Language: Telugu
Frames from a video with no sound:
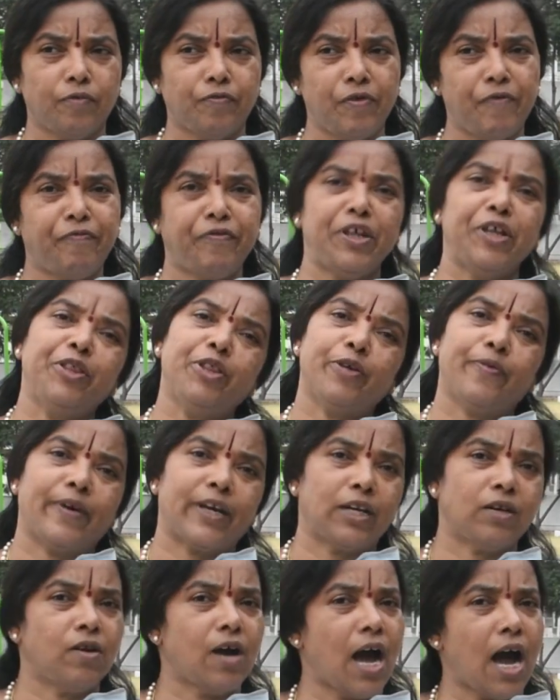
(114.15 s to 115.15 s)
ఫిఫ్టీన్త్
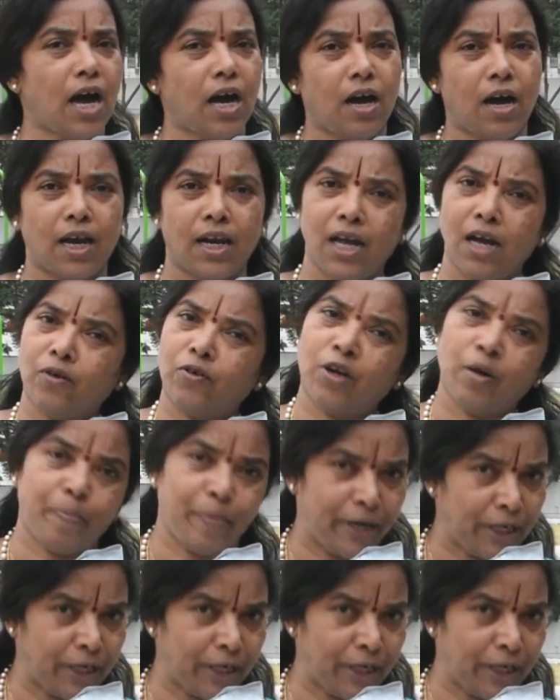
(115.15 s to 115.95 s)
వరకు అలా కూడా